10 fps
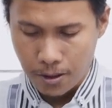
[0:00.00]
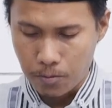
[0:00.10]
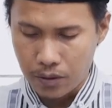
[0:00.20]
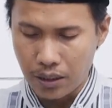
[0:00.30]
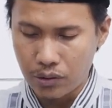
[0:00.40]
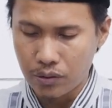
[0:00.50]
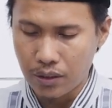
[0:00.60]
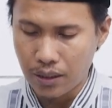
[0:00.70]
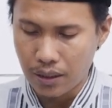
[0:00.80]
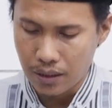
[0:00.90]
Kemudian
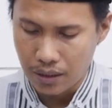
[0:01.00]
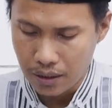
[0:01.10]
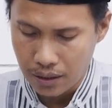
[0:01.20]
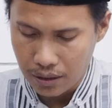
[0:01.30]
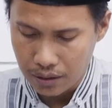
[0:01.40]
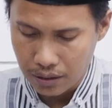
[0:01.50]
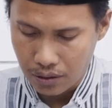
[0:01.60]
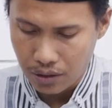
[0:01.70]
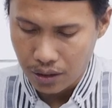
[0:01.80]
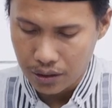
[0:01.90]
juga uh, eh,
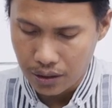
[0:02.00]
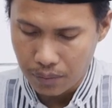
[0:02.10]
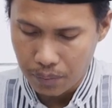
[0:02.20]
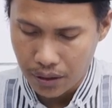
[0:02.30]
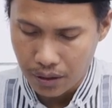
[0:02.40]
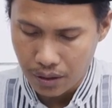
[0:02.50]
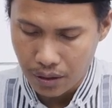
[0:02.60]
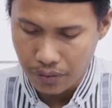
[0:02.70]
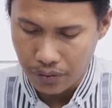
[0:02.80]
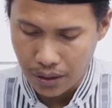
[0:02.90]
Khurijah bin
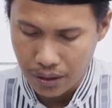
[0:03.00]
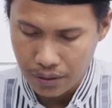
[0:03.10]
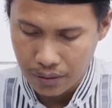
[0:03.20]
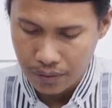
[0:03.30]
Hizafah